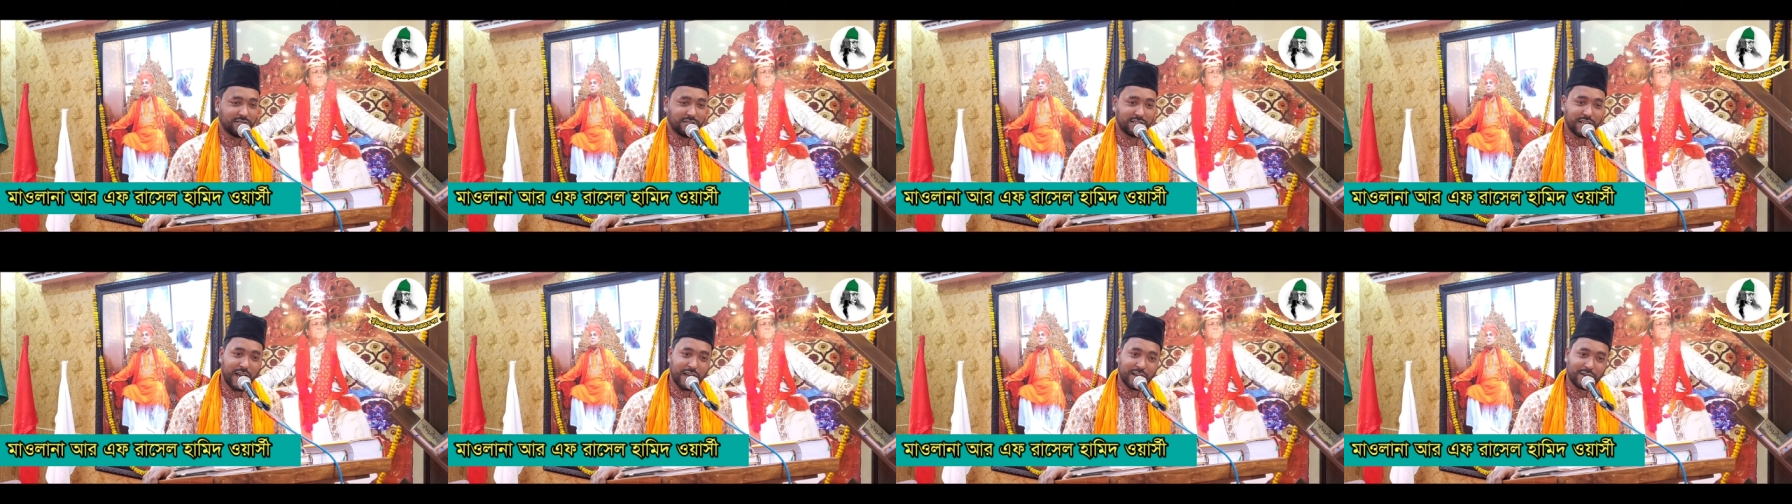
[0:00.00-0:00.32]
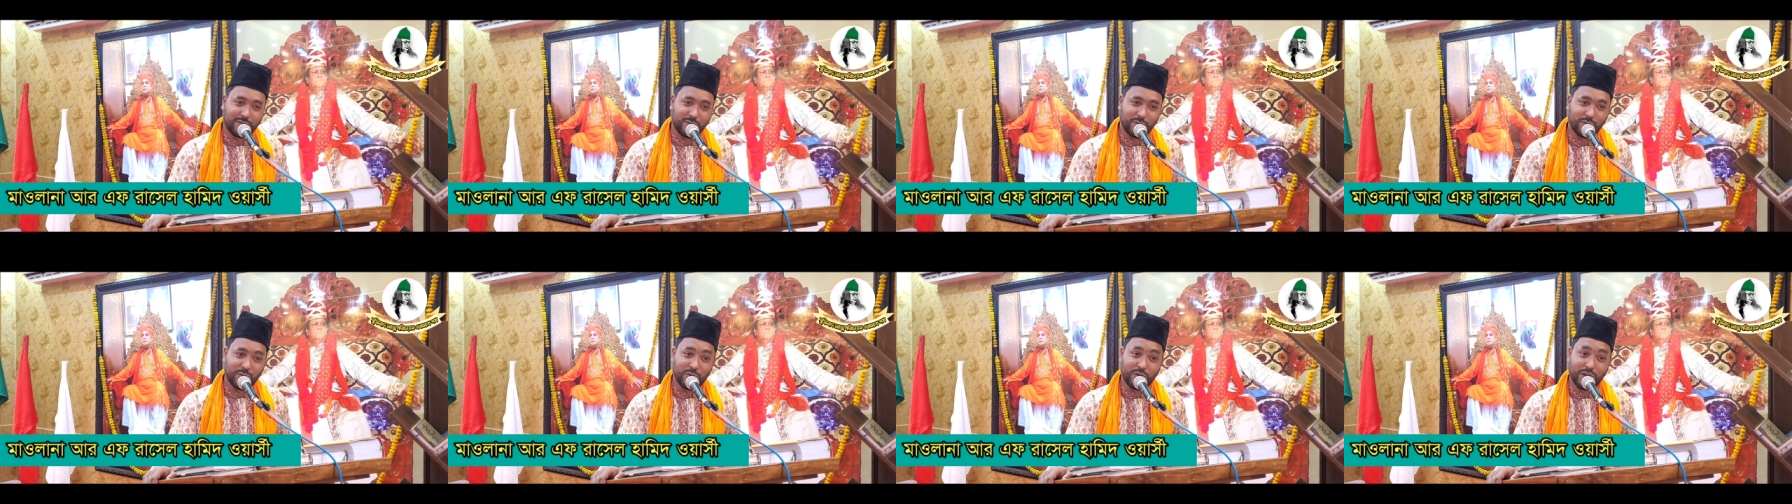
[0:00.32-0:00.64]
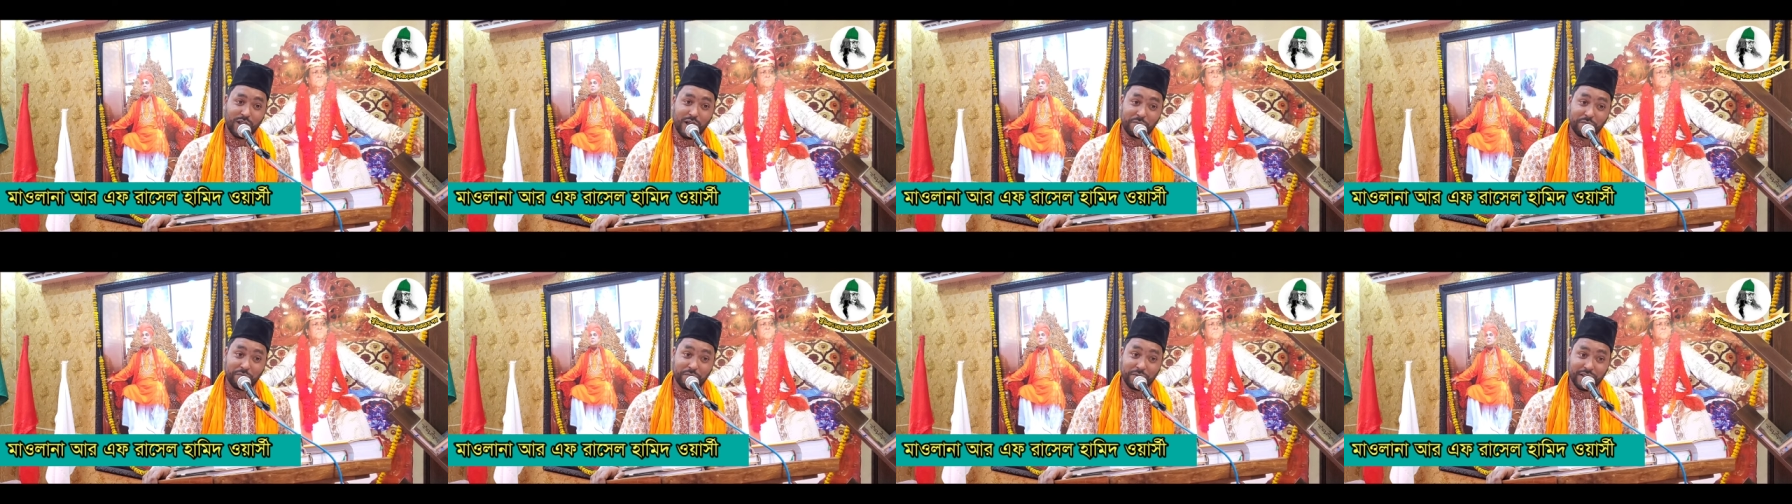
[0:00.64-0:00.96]
যার কোনো
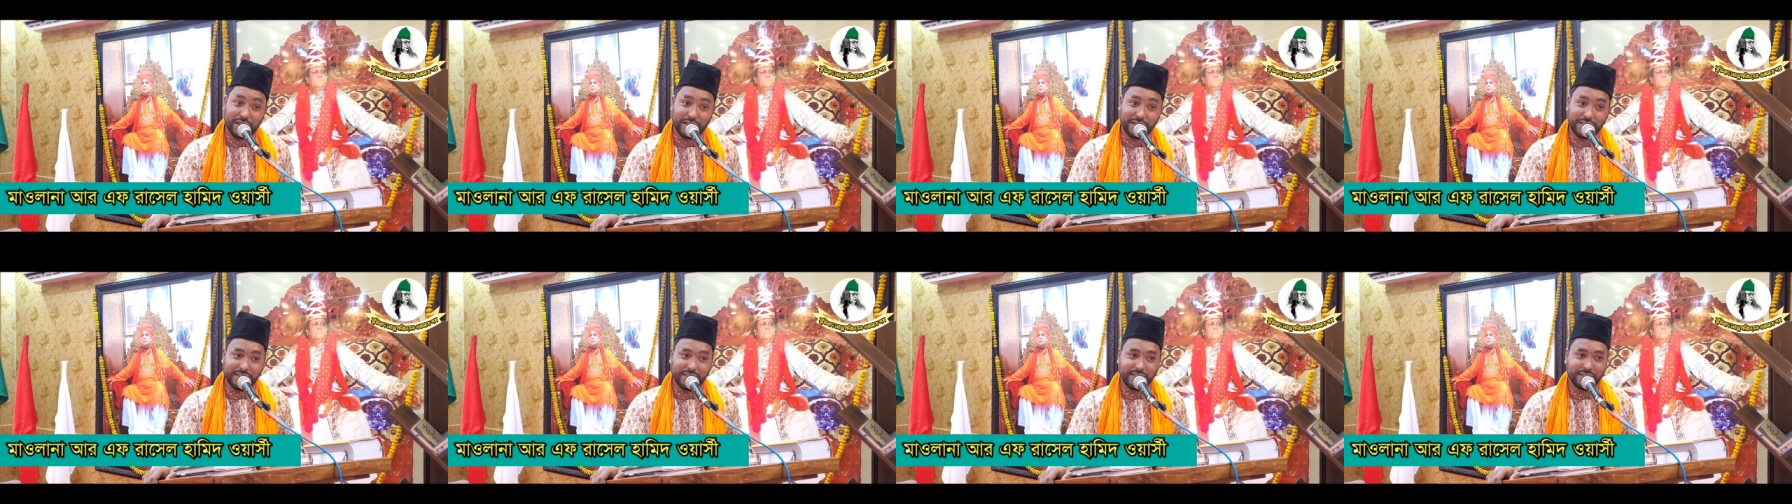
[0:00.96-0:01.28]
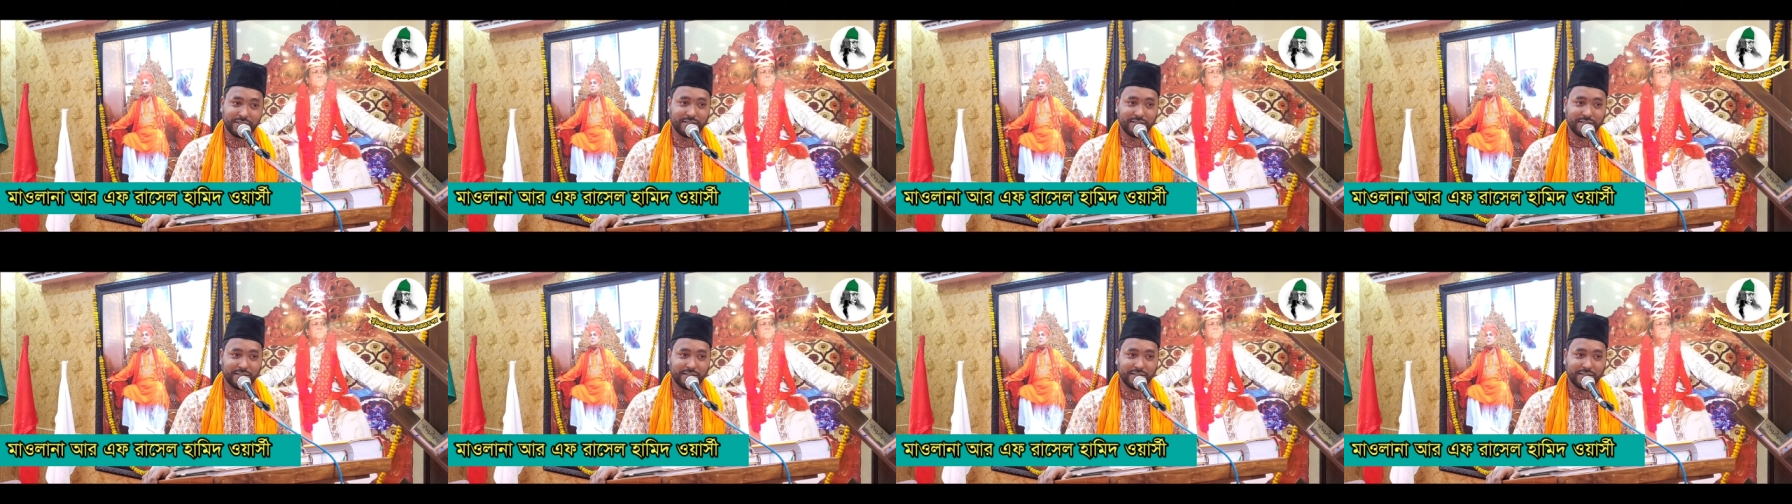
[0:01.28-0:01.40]
নাম নাই